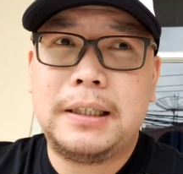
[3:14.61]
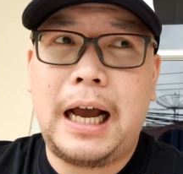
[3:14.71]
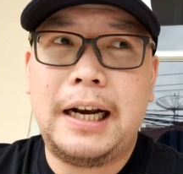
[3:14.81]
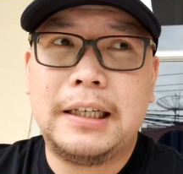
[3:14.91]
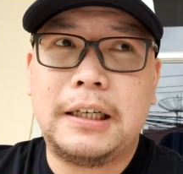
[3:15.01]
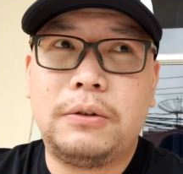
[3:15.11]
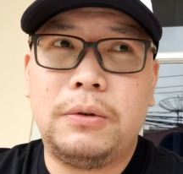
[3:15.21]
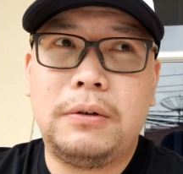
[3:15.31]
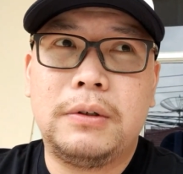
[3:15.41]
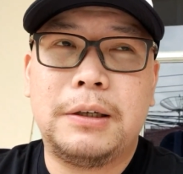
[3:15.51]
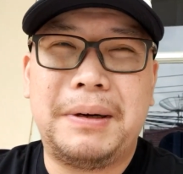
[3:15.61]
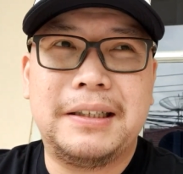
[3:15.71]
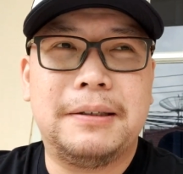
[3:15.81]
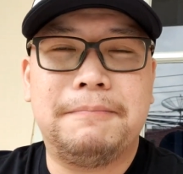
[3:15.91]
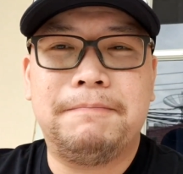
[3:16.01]
ada satu
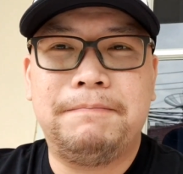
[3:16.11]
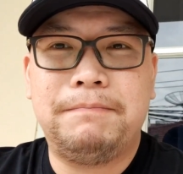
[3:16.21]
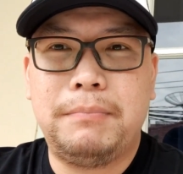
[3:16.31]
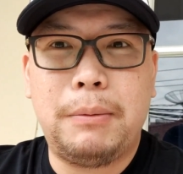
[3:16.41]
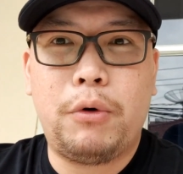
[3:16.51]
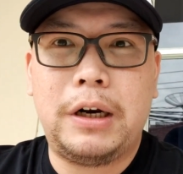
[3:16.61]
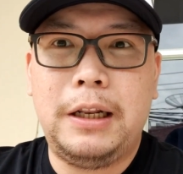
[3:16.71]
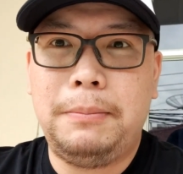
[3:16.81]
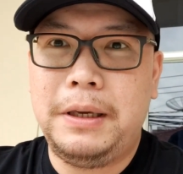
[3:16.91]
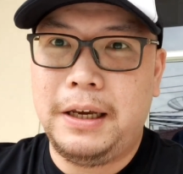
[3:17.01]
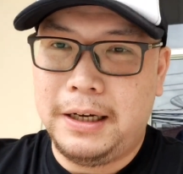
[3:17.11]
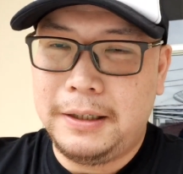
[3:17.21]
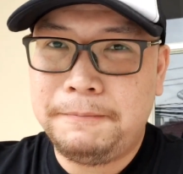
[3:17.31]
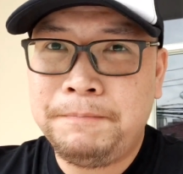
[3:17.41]
semacam libya